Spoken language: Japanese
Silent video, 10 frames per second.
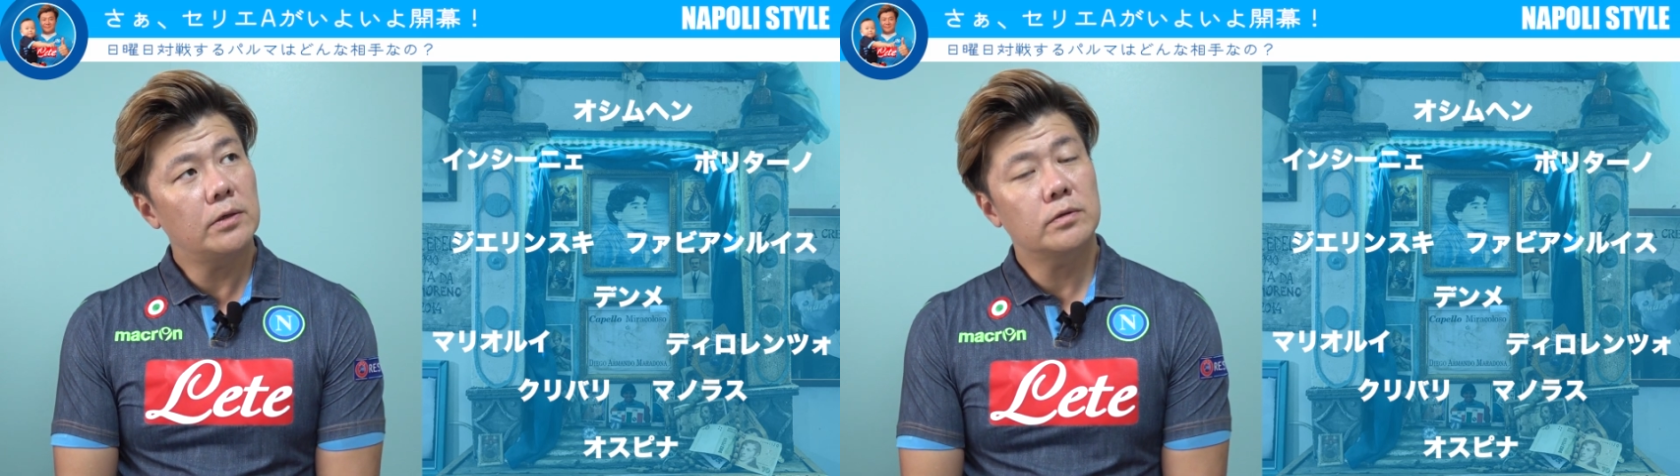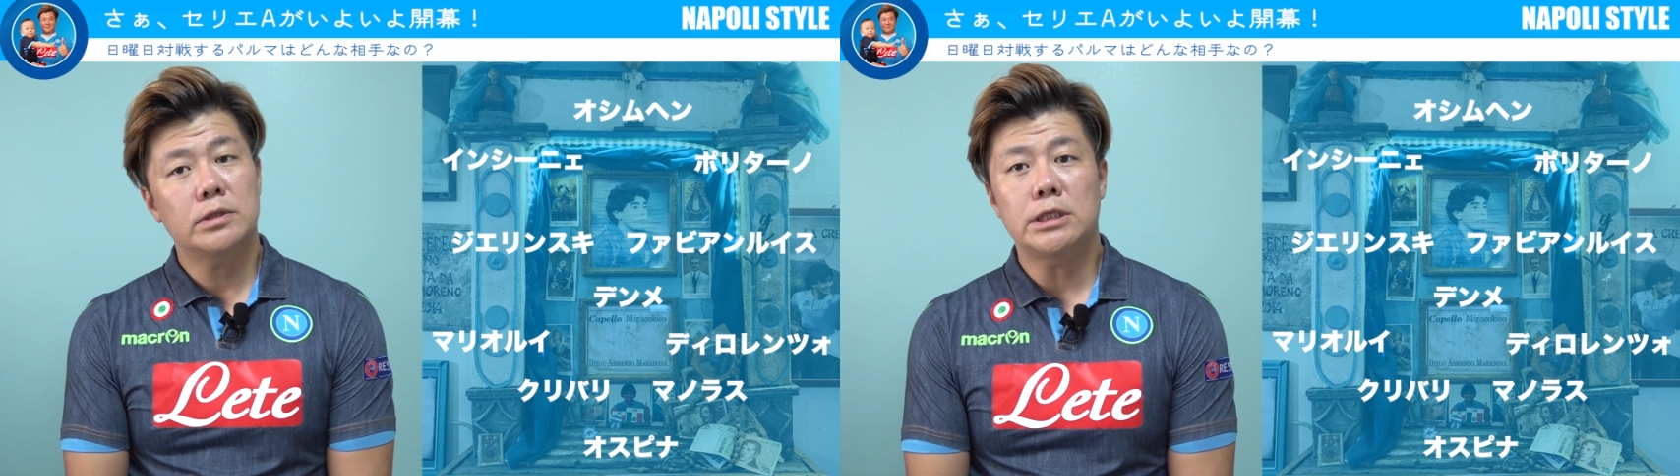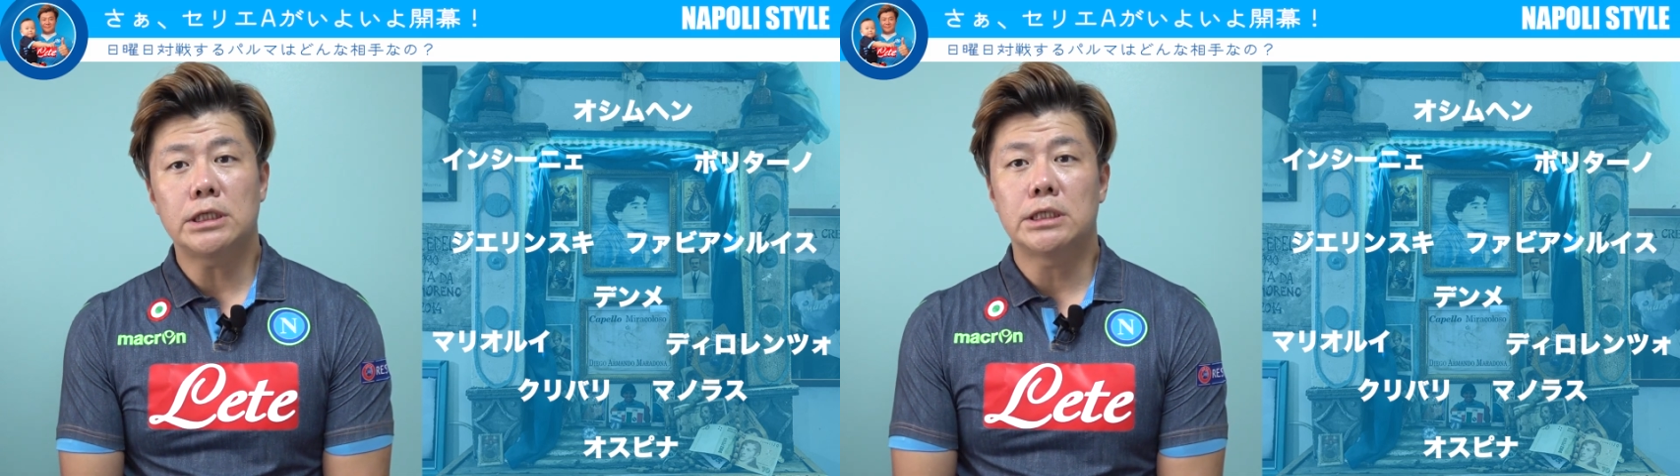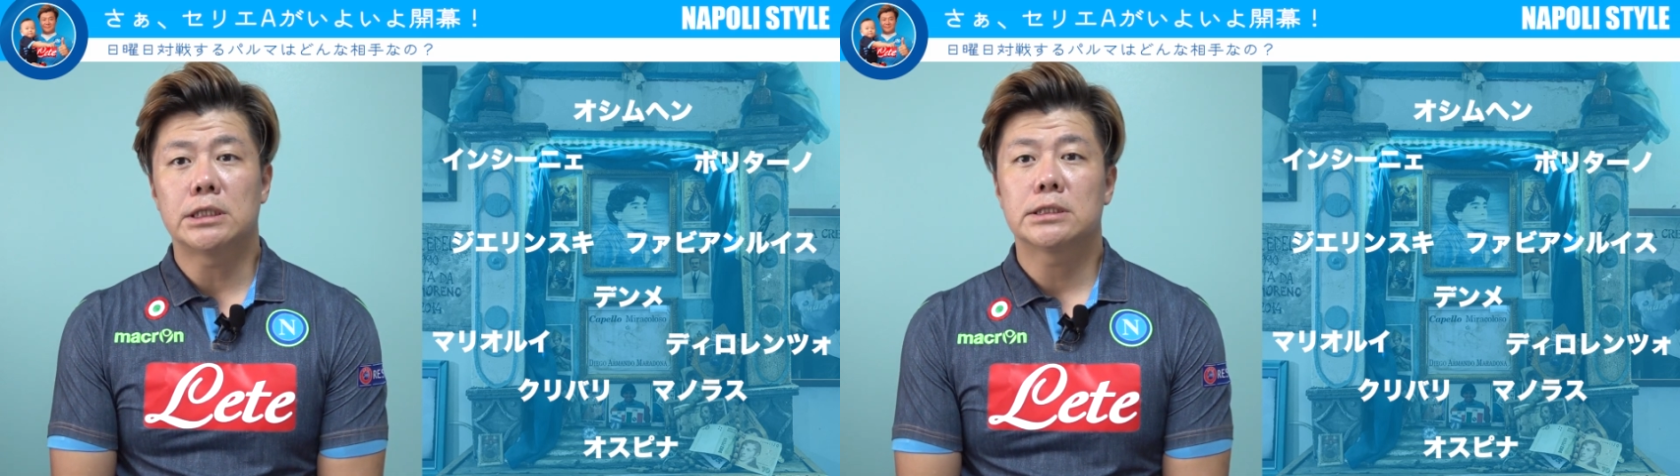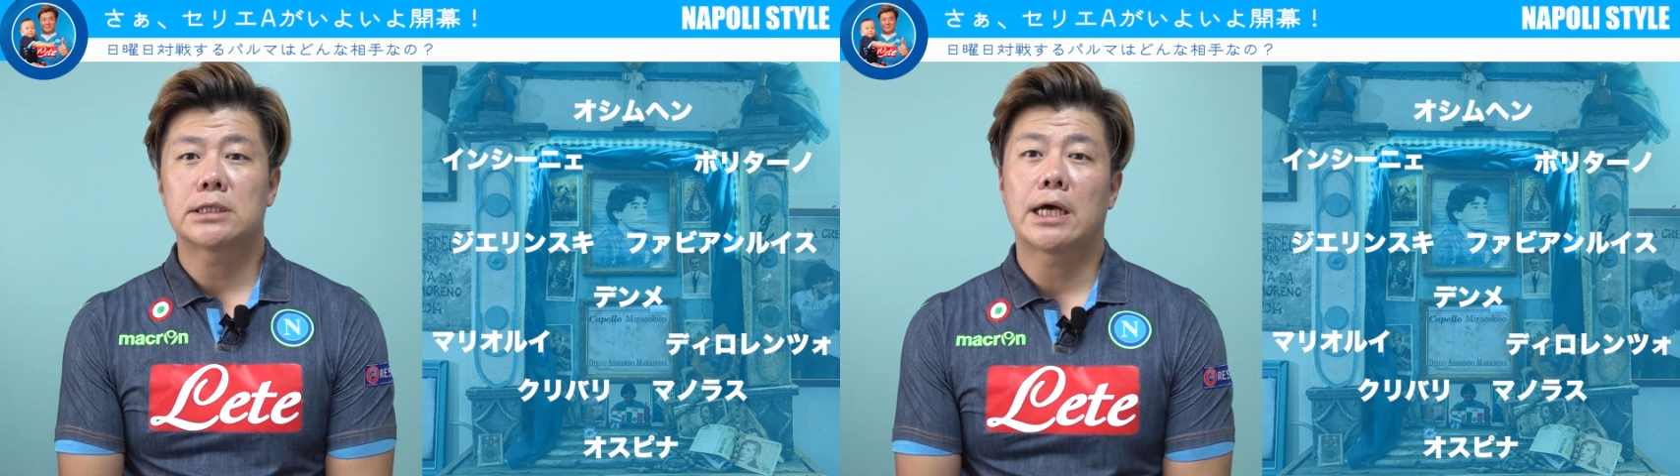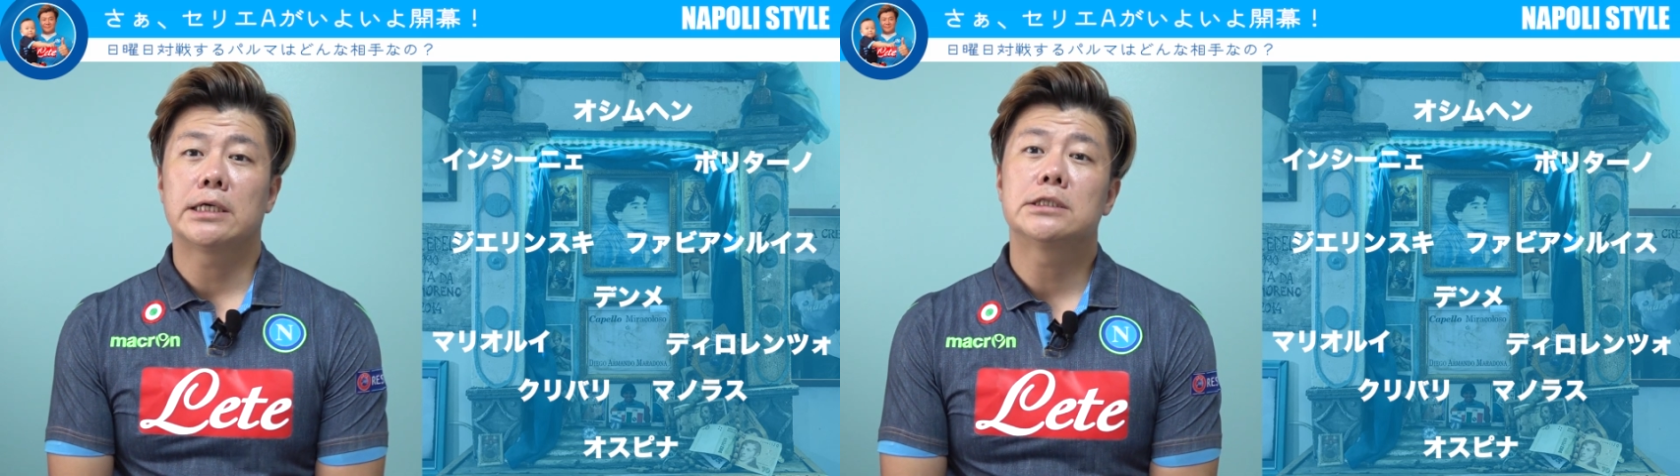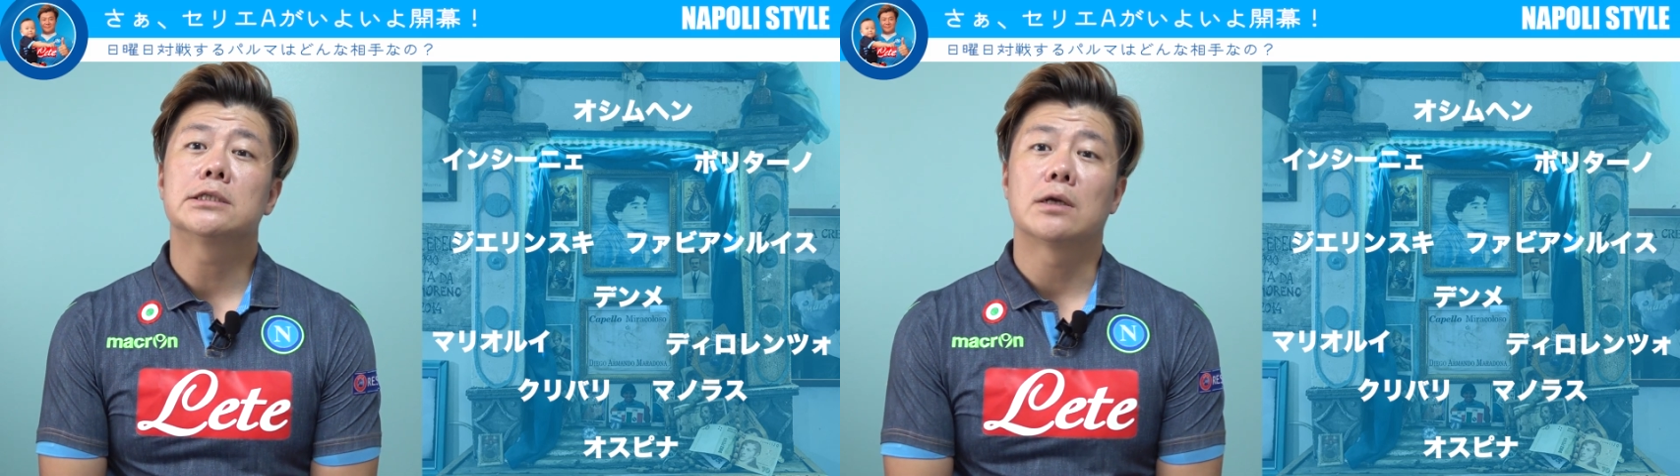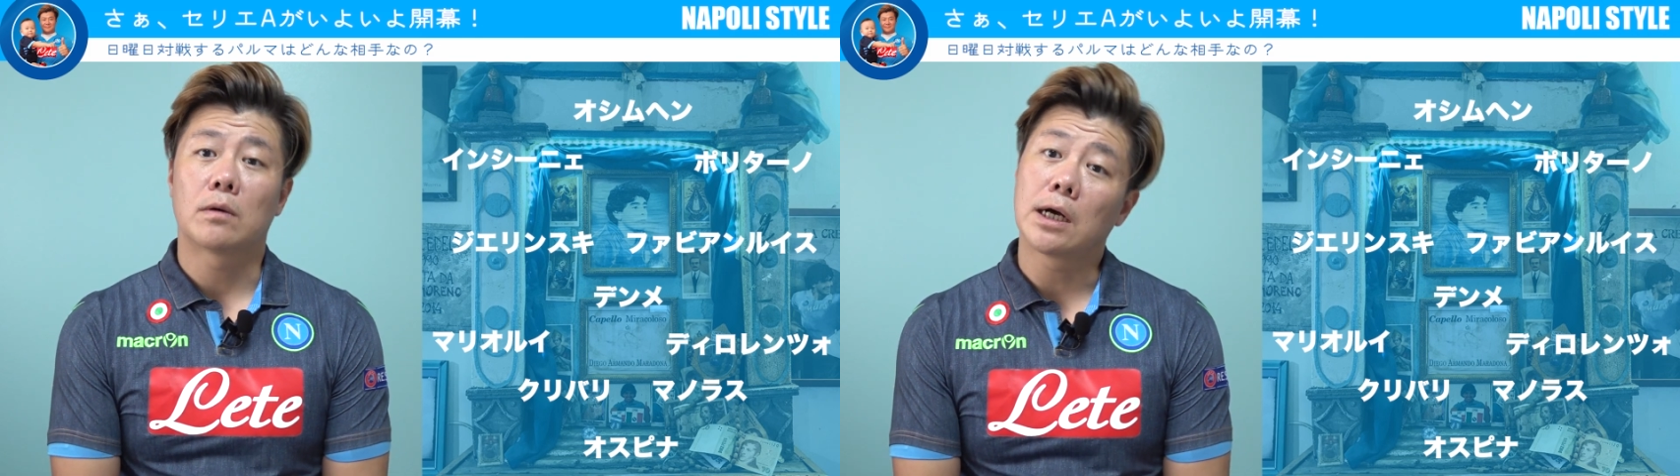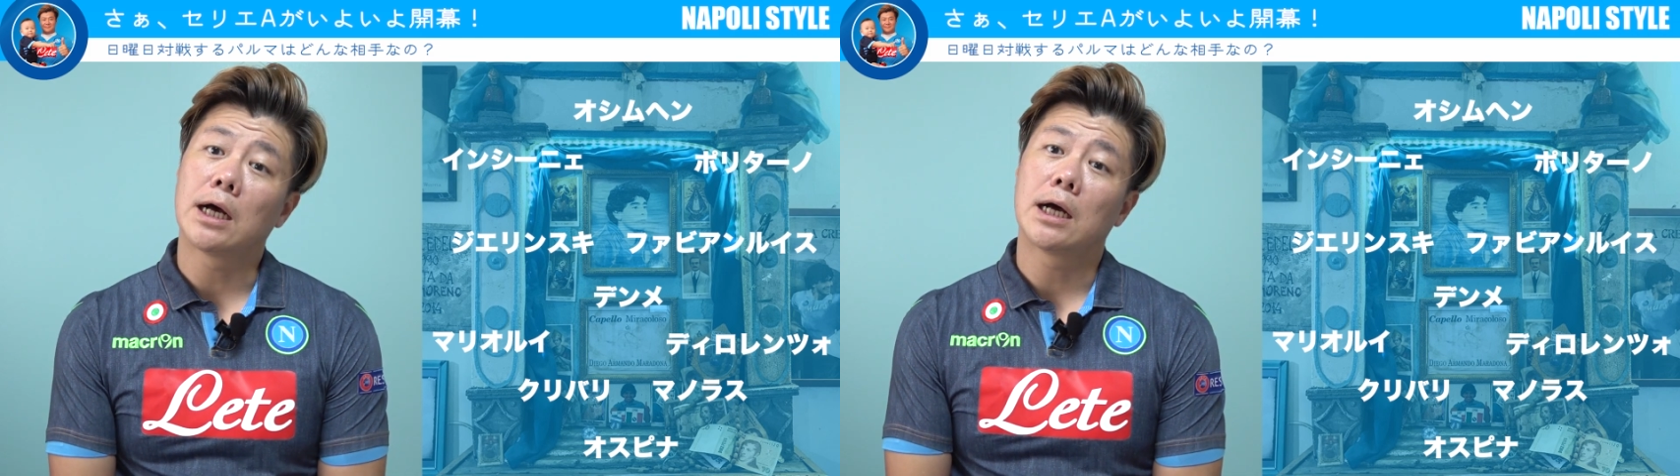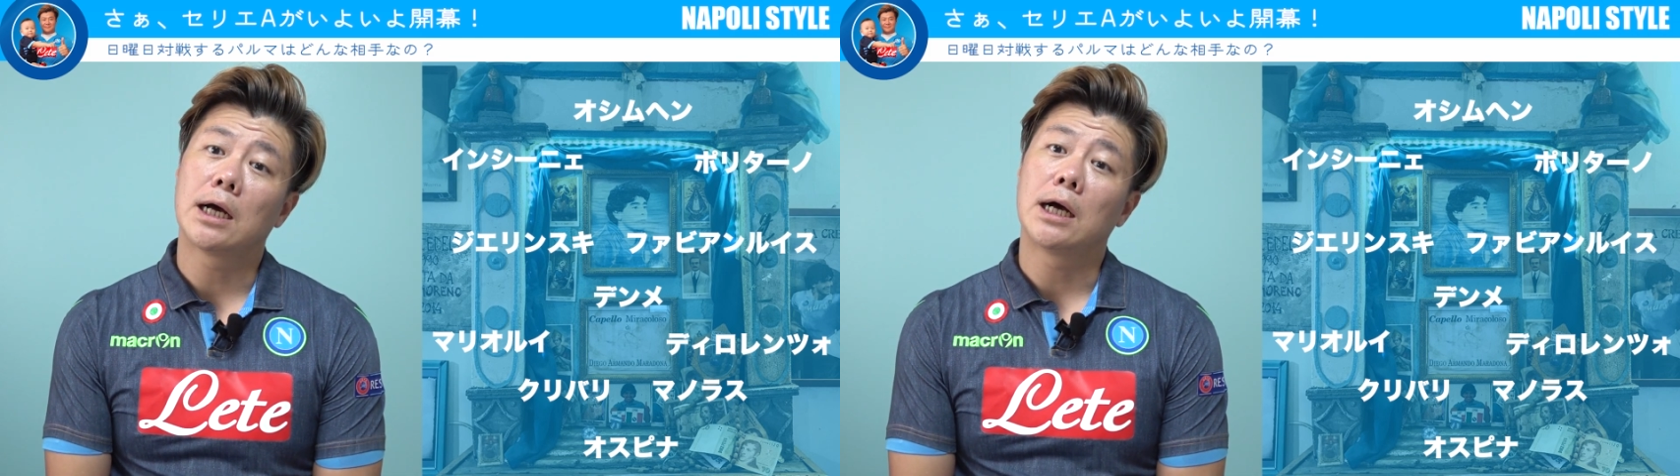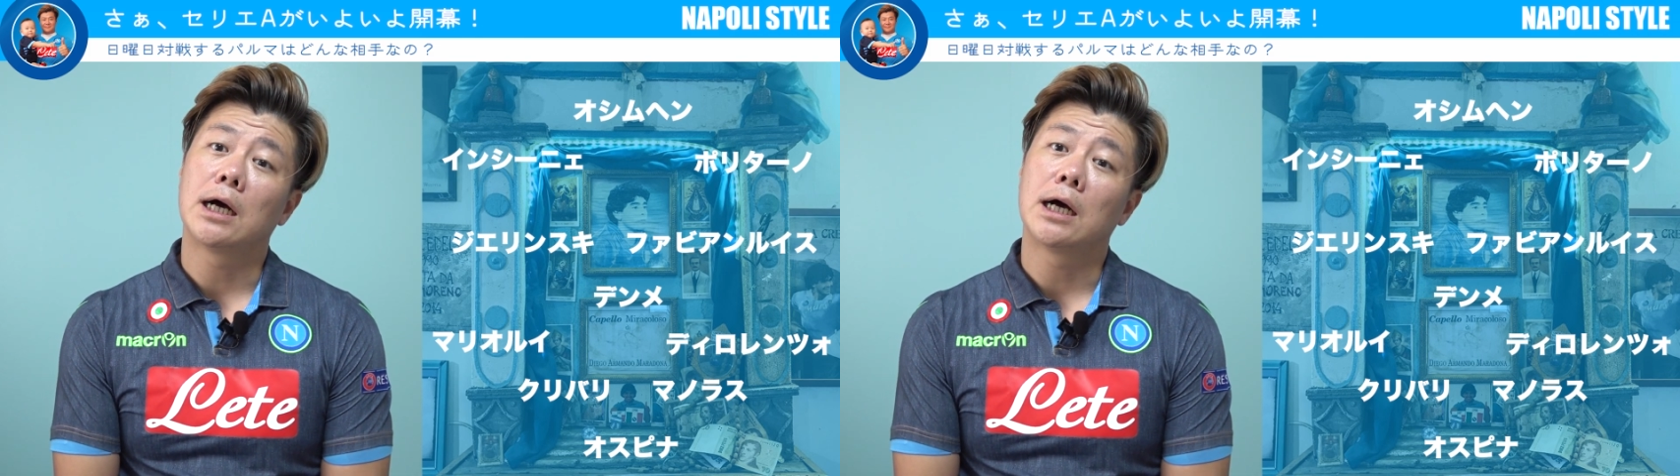4231なのか